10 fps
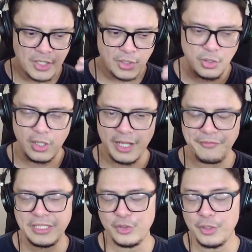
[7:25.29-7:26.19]
kalau live
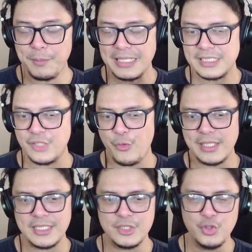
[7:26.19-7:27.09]
itu kan banyak
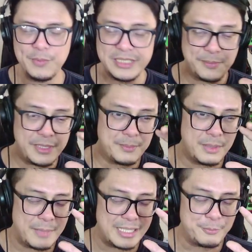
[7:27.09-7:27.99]
sequencer gue bisa
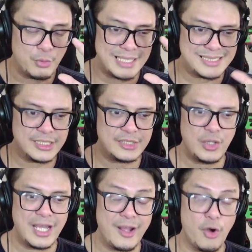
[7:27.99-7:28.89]
memanipulasi
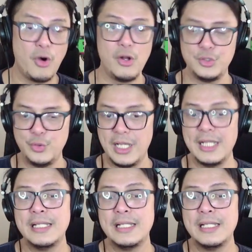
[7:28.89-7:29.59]
juga ada hall juga